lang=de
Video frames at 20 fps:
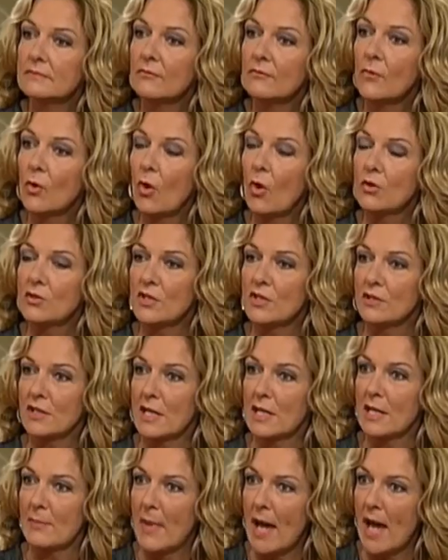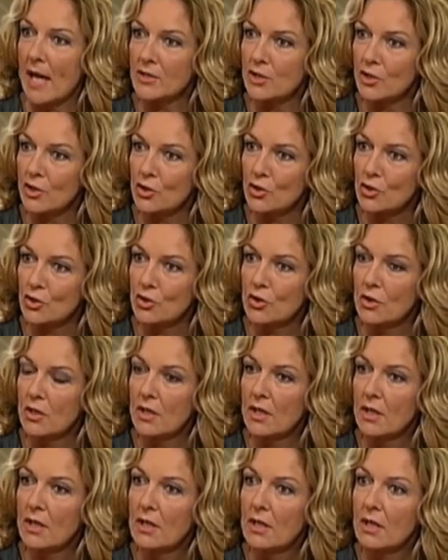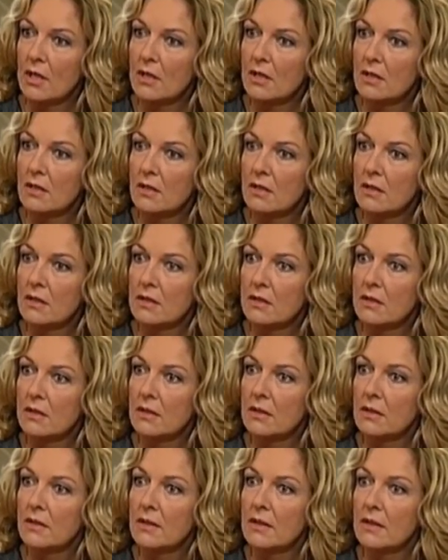Gott, er ist weggelaufen. Ja, ja, war ganz aufgeregt.